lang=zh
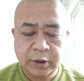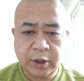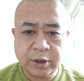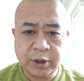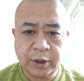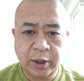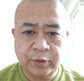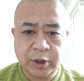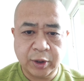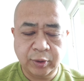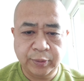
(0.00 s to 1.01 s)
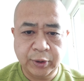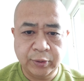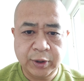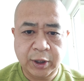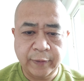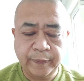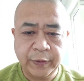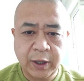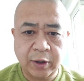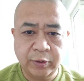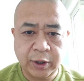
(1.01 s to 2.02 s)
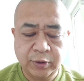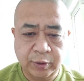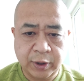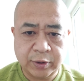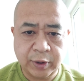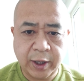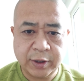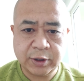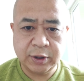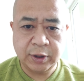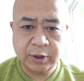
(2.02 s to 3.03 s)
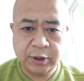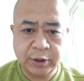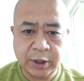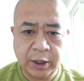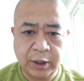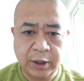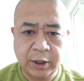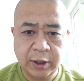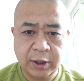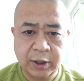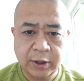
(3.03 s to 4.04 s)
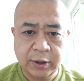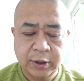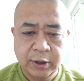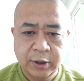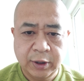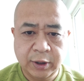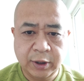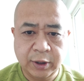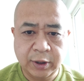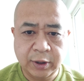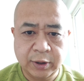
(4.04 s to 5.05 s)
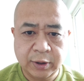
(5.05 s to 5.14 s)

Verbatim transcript: 当时呢，刘强东不同意，然后呢，女的就开始以这个，呃，